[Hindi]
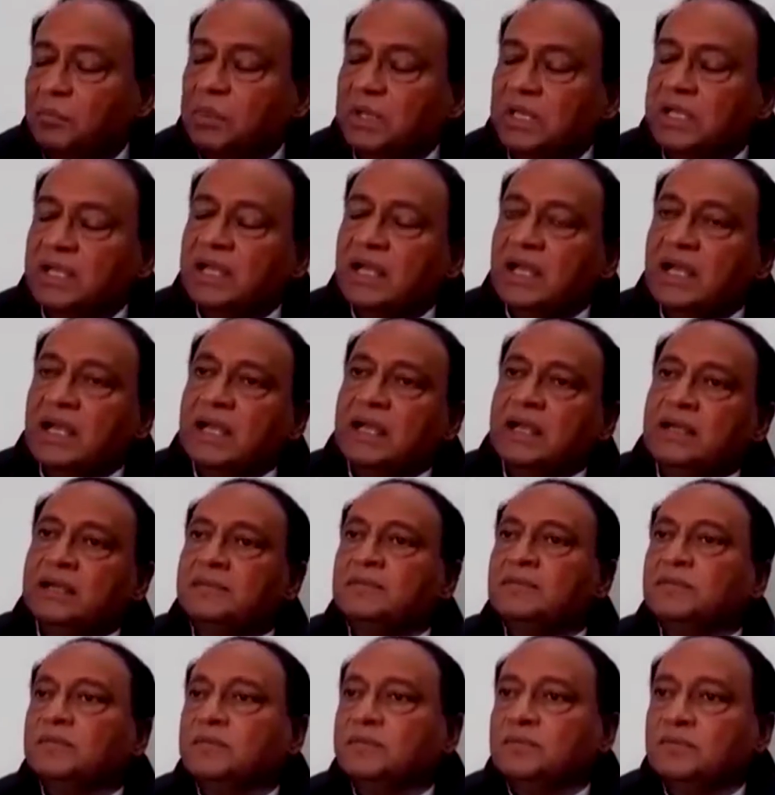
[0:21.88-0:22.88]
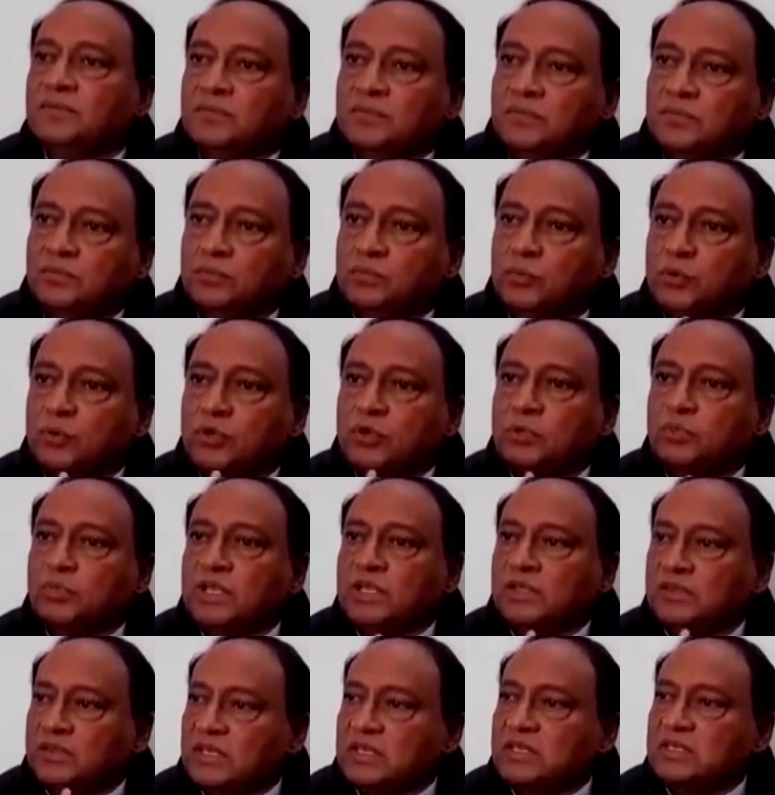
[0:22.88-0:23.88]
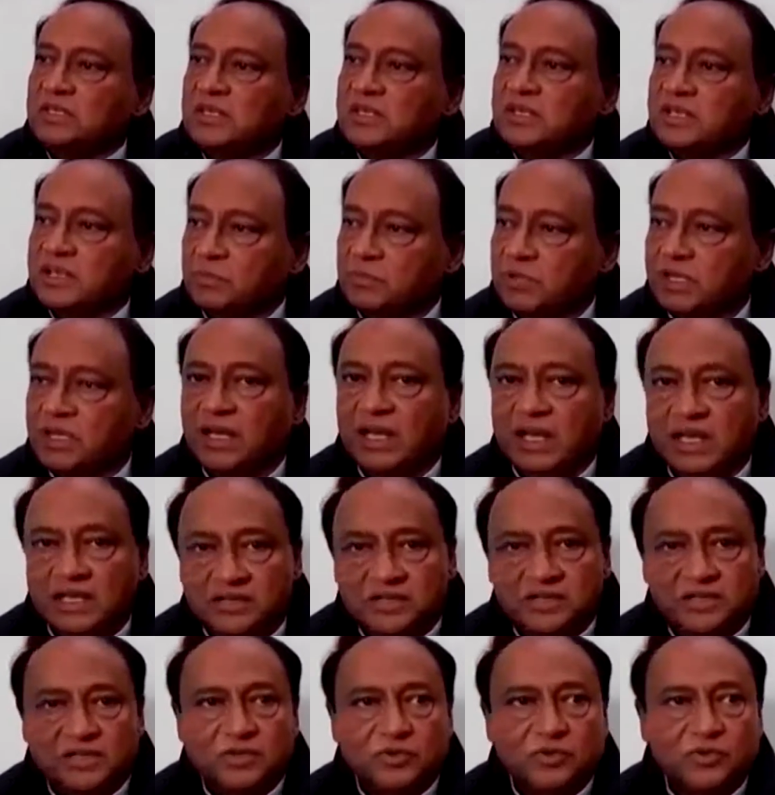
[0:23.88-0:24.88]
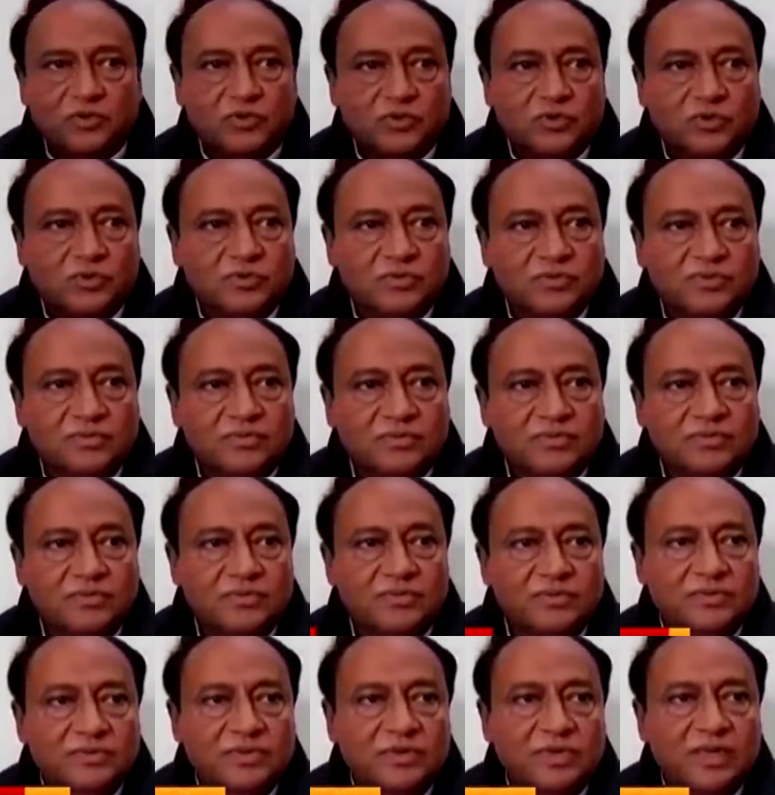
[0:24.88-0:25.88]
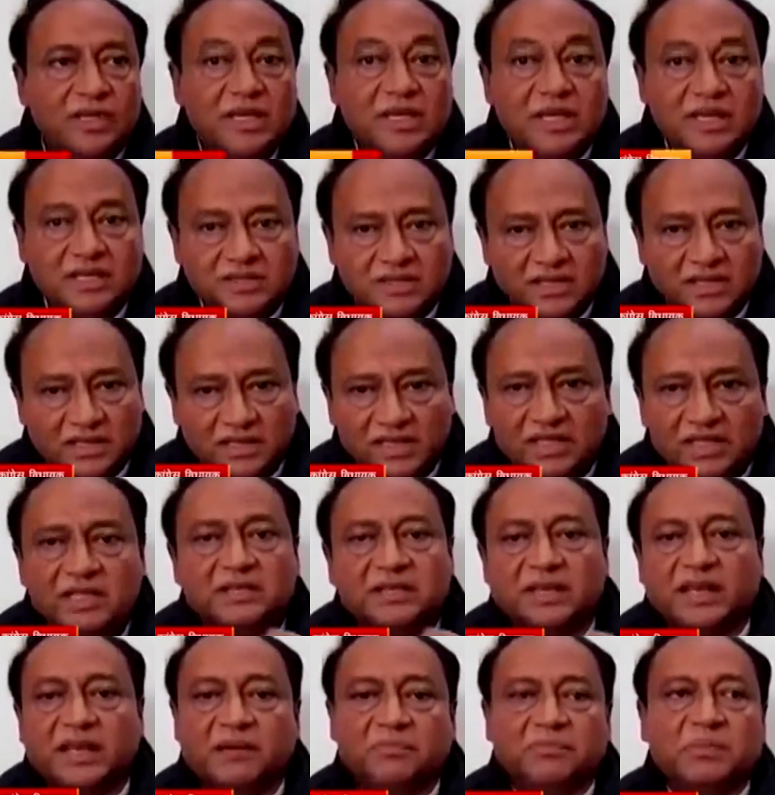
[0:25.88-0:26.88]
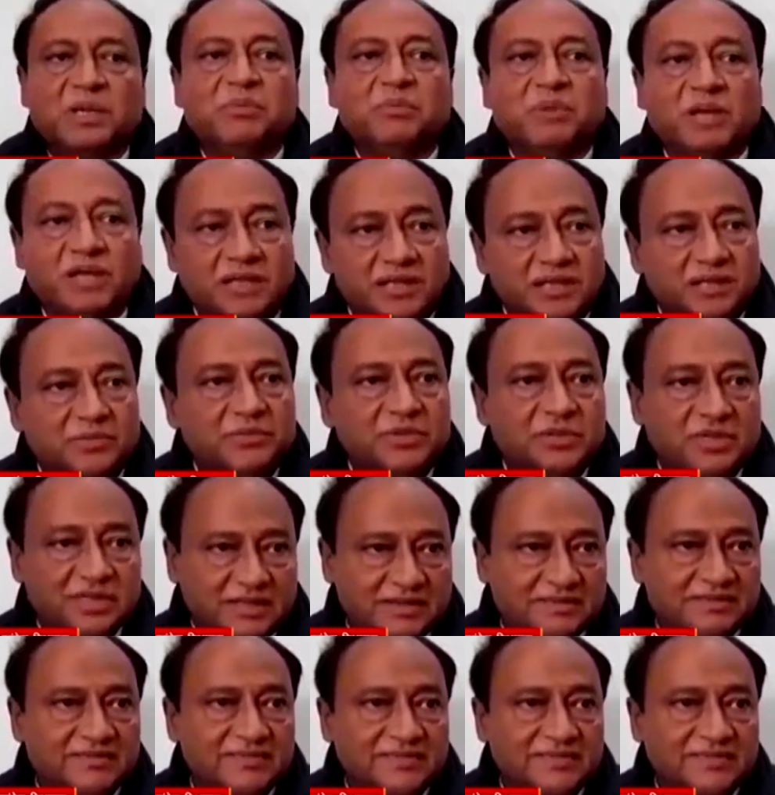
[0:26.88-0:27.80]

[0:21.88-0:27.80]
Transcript: मेरा मुख्यमंत्री जी कमलनाथ जी को एक संदेश है आपके माध्यम से